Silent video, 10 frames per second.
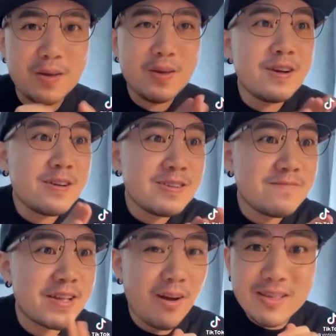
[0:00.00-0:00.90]
Các bạn
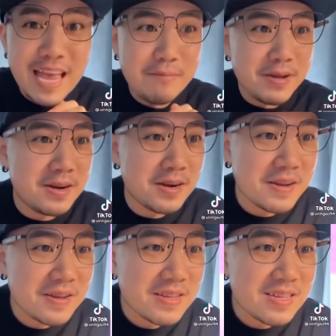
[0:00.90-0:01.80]
trẻ đã được thỏa sức
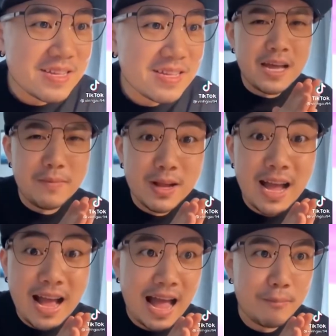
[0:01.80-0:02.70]
thể hiện cá tính của
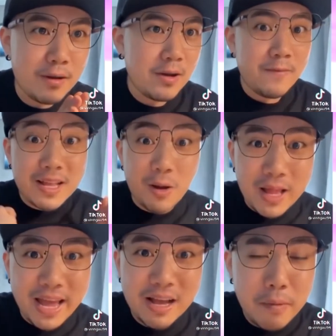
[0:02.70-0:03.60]
bản thân thông qua
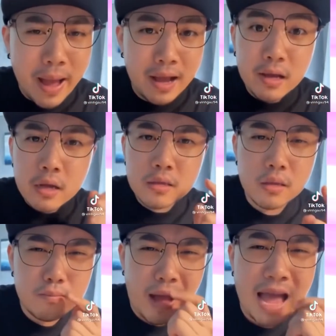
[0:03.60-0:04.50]
đánh giá về những
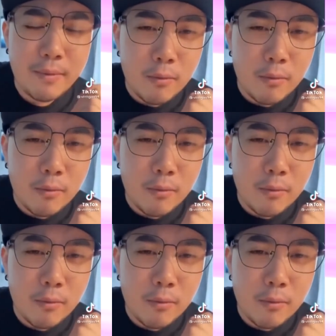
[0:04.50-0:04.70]
bộ phim.